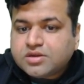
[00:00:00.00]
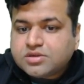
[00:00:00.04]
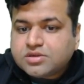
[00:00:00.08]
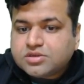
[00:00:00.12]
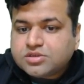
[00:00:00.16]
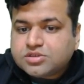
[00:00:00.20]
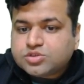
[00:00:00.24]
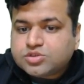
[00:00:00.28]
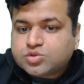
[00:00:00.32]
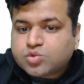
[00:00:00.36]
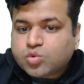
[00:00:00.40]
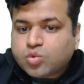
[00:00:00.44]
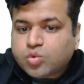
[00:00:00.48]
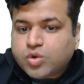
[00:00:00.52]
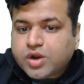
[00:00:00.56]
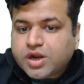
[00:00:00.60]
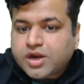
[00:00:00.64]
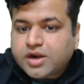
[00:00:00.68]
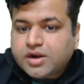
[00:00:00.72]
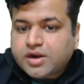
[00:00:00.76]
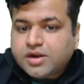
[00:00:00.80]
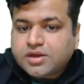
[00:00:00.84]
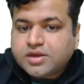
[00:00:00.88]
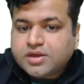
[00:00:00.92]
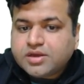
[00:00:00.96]

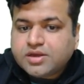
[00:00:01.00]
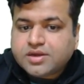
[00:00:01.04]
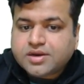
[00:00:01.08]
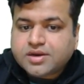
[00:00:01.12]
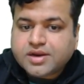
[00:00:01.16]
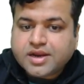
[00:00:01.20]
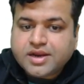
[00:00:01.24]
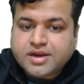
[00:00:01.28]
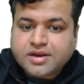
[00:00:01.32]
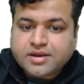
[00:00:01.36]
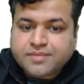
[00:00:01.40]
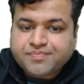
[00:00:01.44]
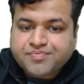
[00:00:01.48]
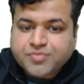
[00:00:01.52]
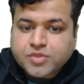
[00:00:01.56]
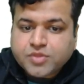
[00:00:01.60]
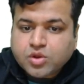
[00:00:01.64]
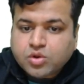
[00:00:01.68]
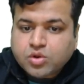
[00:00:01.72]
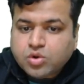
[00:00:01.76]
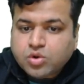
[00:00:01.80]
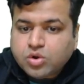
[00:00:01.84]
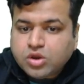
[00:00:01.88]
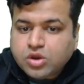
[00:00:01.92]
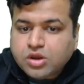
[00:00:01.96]
स्क्वेर्ड राइट
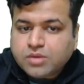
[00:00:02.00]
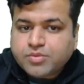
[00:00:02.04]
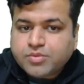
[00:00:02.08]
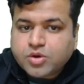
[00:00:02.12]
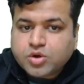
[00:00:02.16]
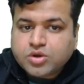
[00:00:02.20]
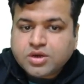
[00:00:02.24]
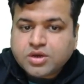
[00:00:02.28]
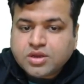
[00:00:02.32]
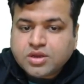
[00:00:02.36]
होल अपॉन